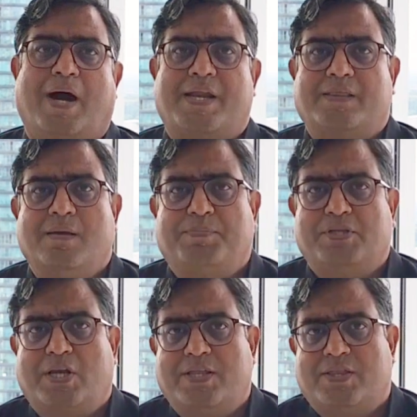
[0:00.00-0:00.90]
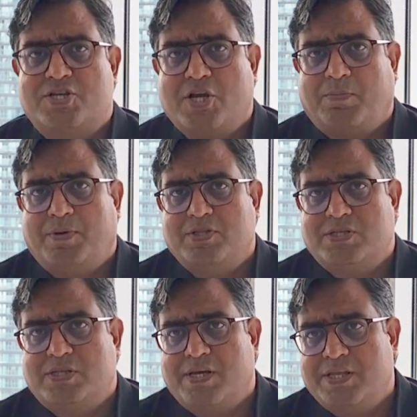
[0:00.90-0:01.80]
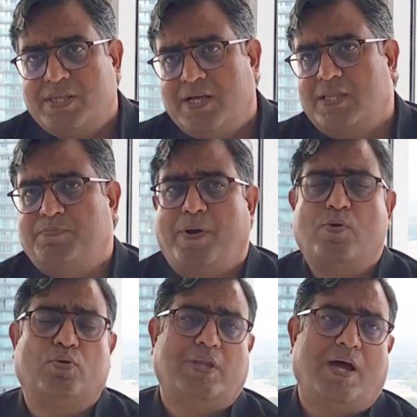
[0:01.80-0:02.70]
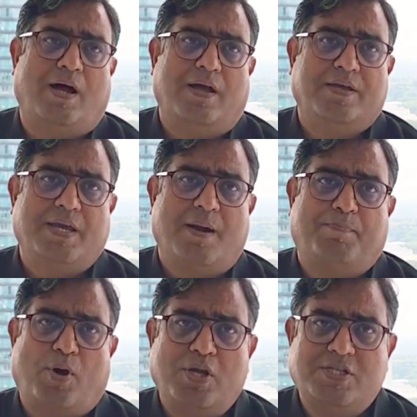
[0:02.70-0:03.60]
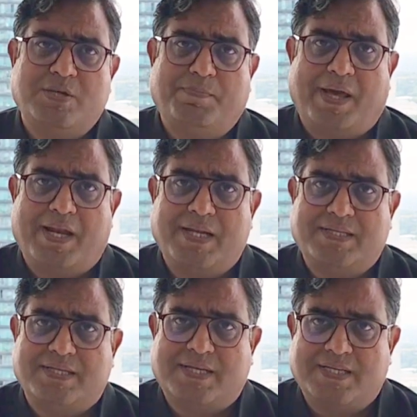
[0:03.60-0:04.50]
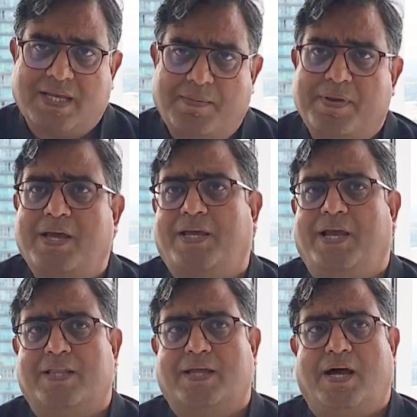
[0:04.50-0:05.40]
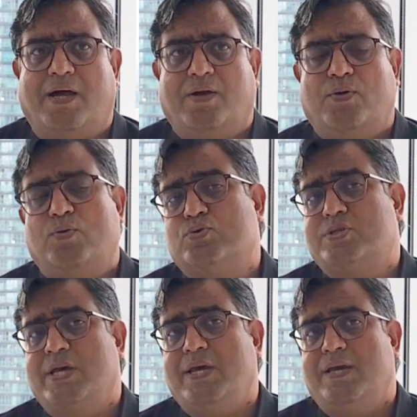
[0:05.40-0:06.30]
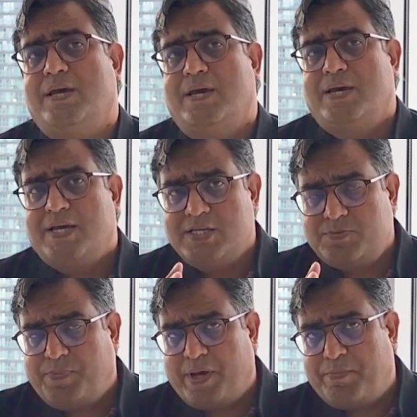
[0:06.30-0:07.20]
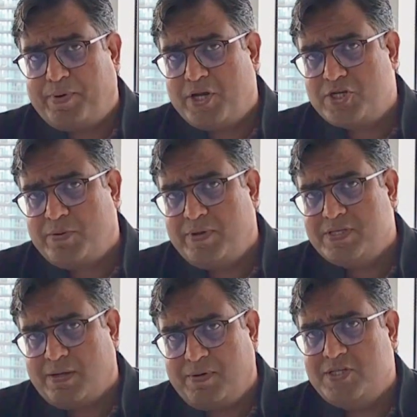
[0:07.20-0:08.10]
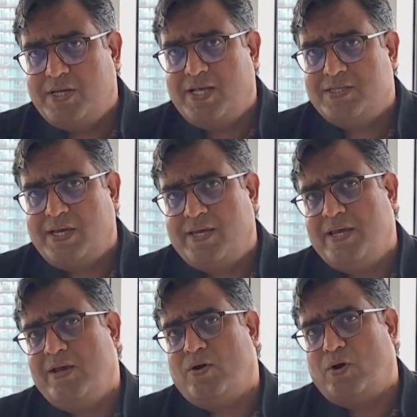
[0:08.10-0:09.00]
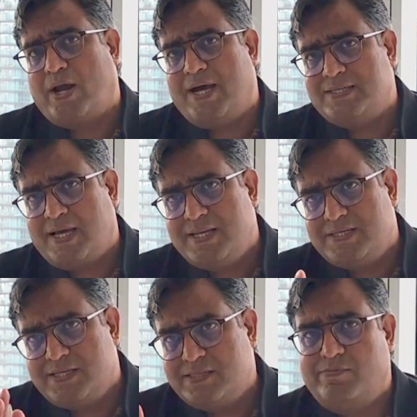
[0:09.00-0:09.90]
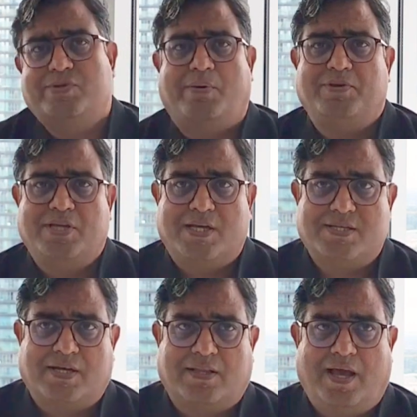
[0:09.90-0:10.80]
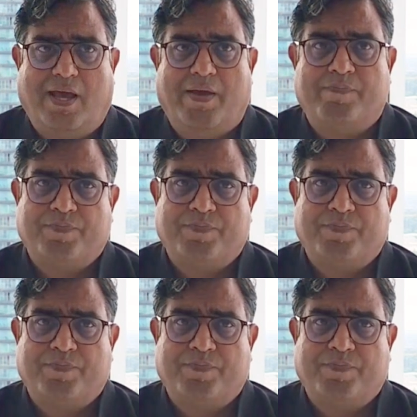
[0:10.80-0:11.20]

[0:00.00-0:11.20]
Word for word: भारत ने पिछले दशक में जिस नीतिगत पंगुता या पॉलिसी पैरालिसिस का सामना किया था उसे इस परिप्रेक्ष्य में समझना चाहिए और आसानी से समझा भी जा सकता है